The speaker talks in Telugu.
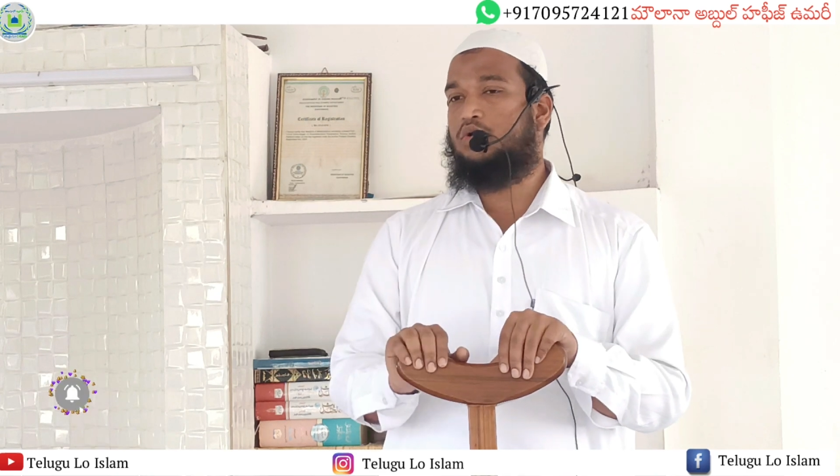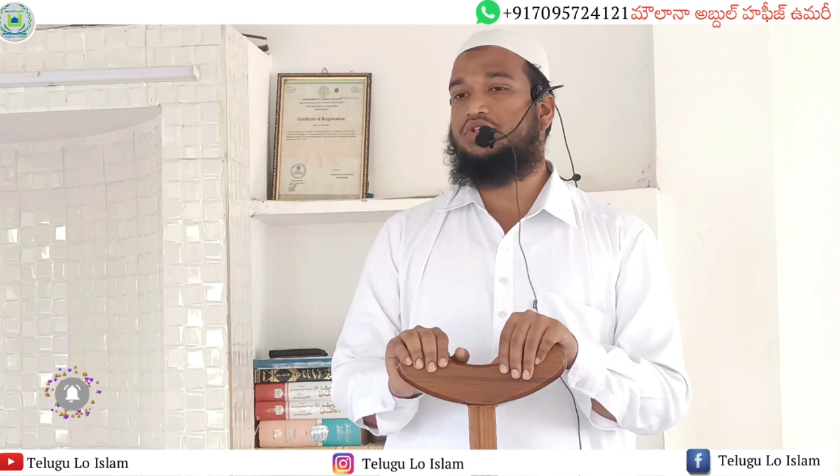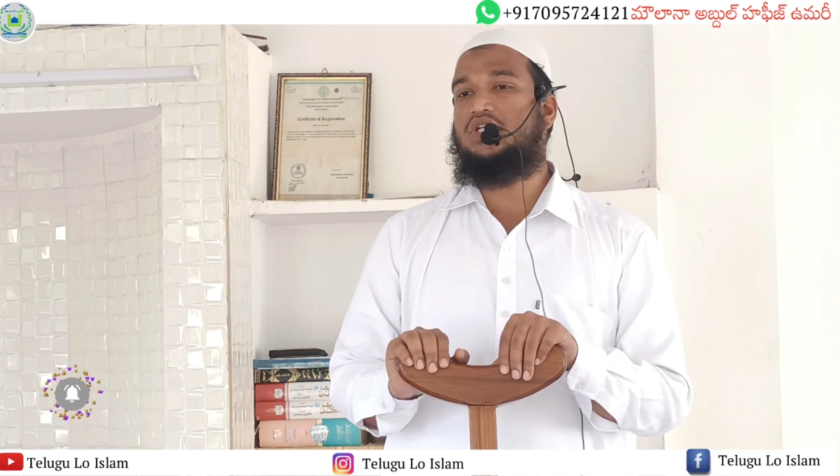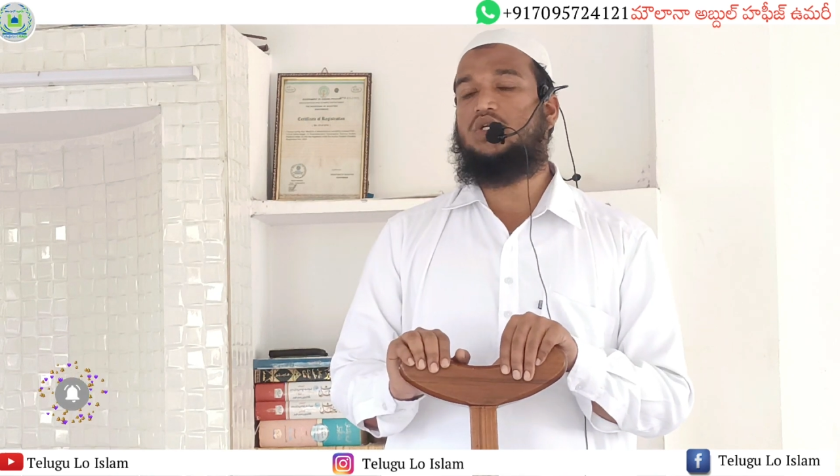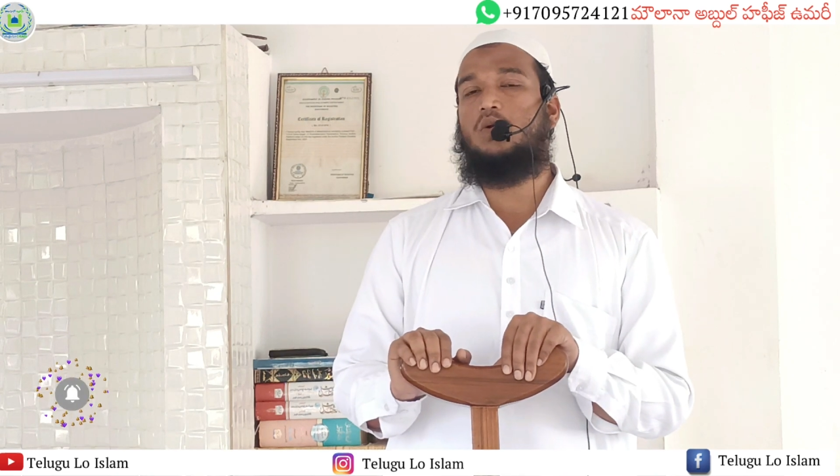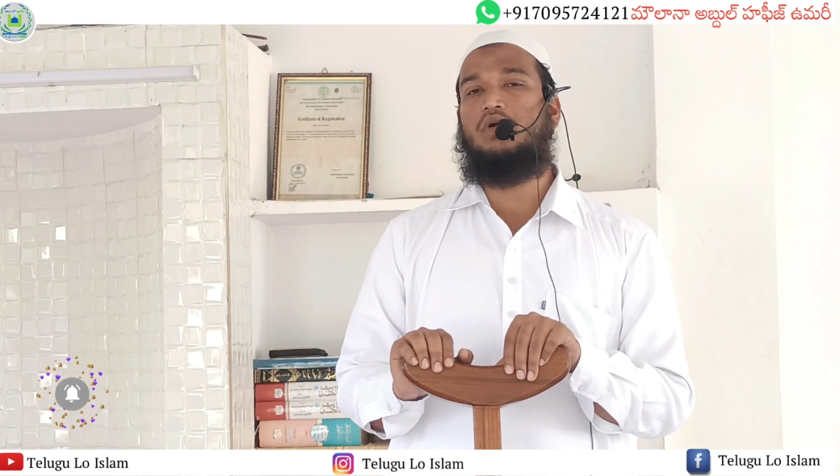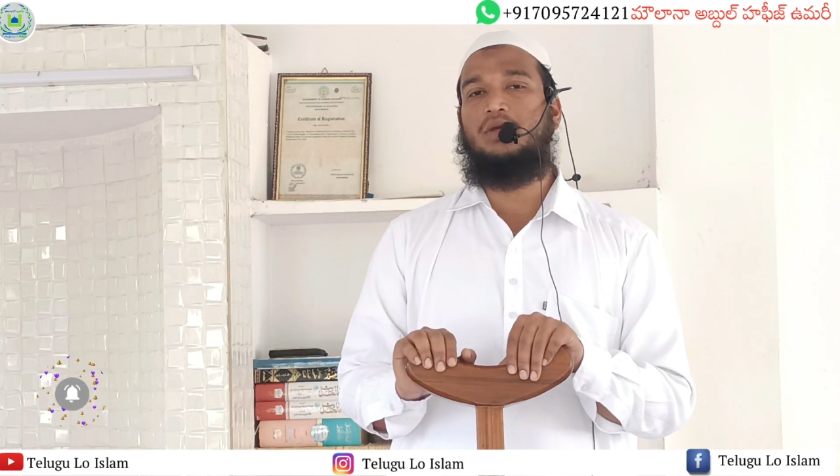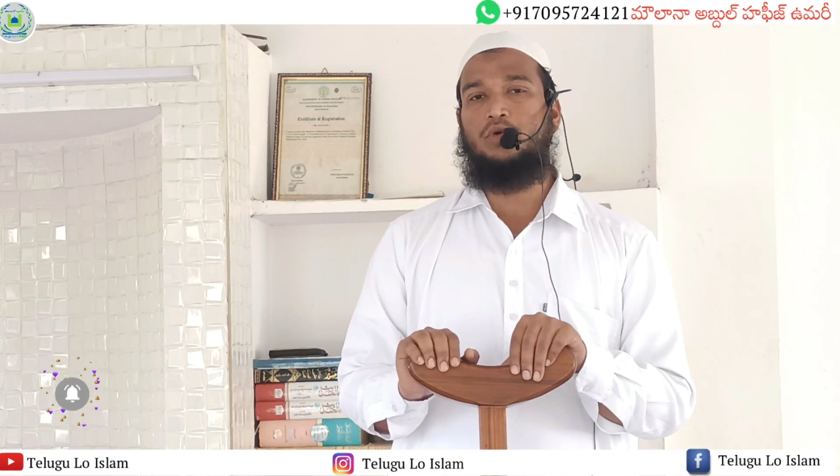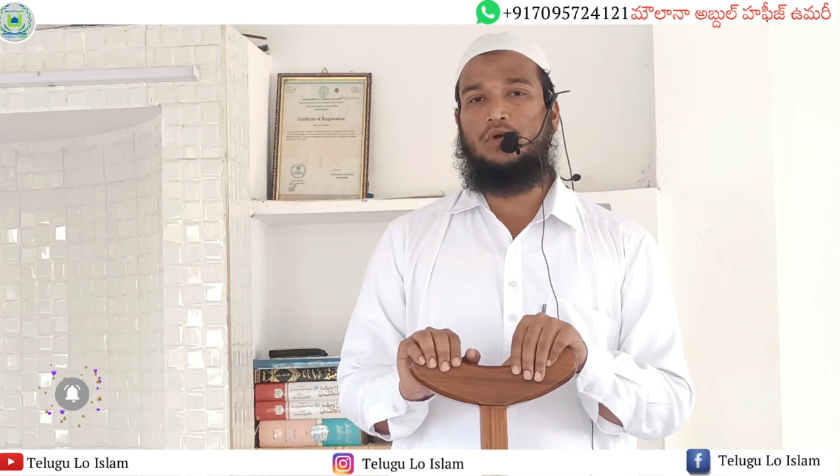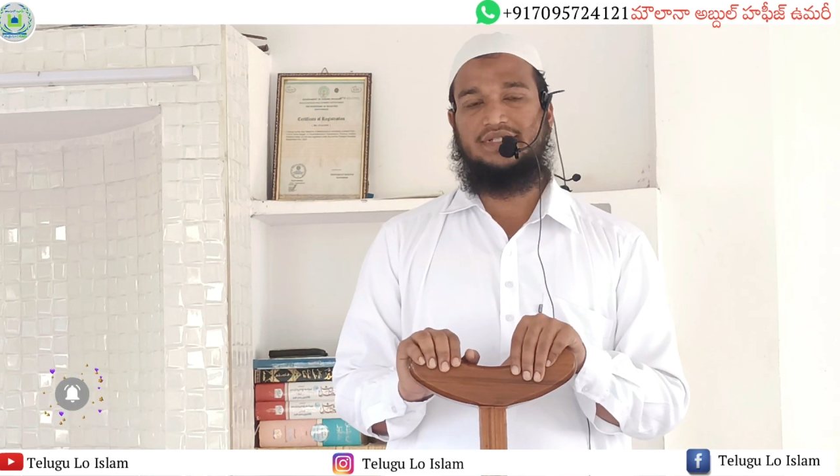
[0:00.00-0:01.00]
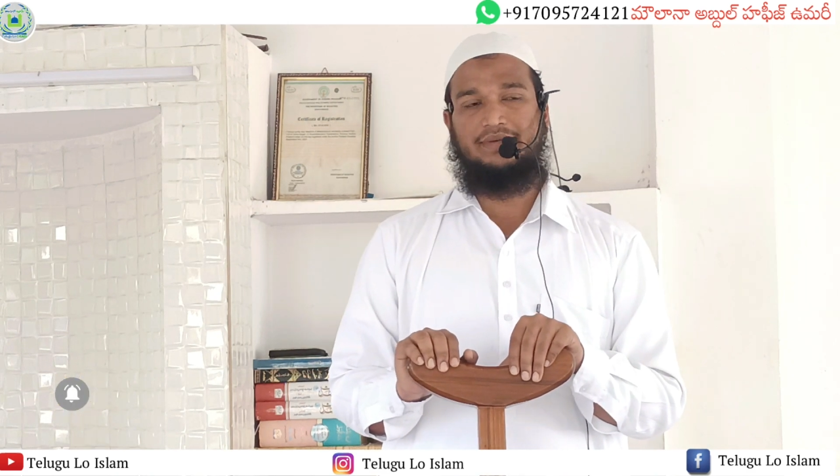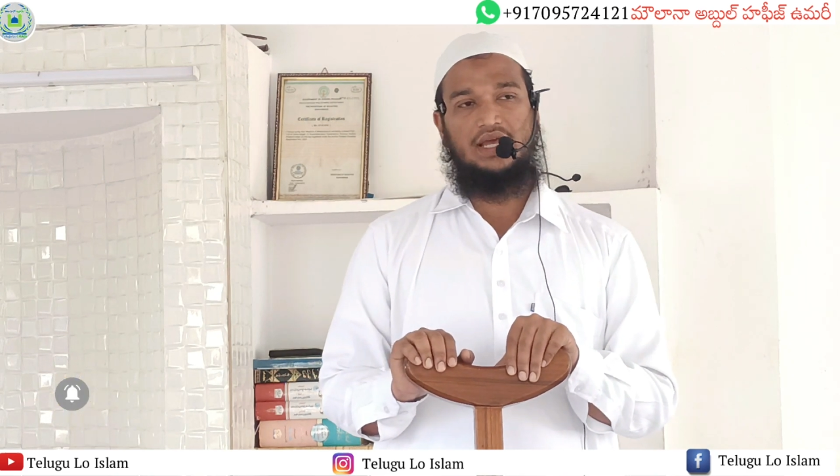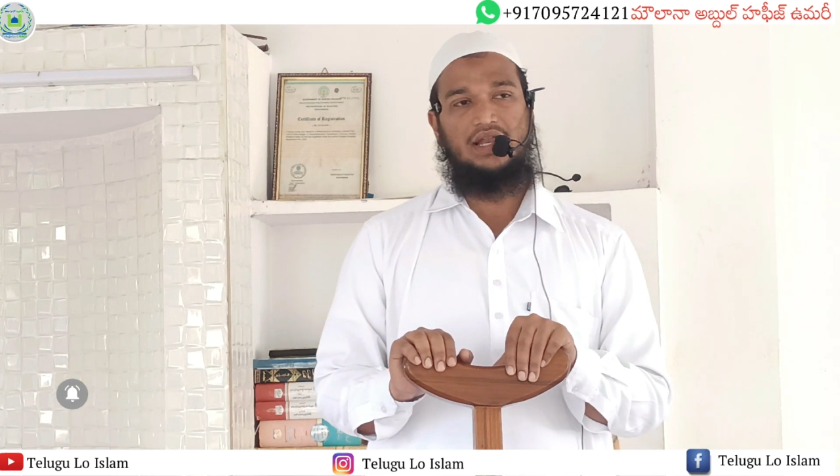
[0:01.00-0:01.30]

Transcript: గుర్తించుకోవడం కోసమని